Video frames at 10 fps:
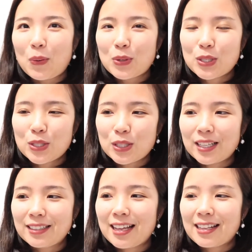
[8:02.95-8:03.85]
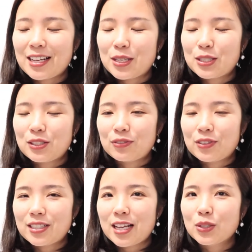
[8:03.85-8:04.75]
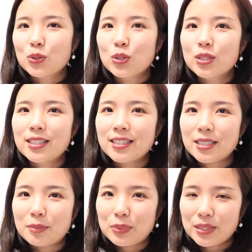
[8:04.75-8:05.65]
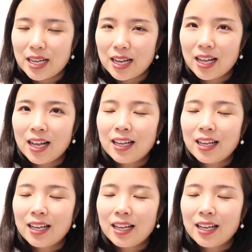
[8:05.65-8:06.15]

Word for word: 公室跟大家一起分享，就是自己不想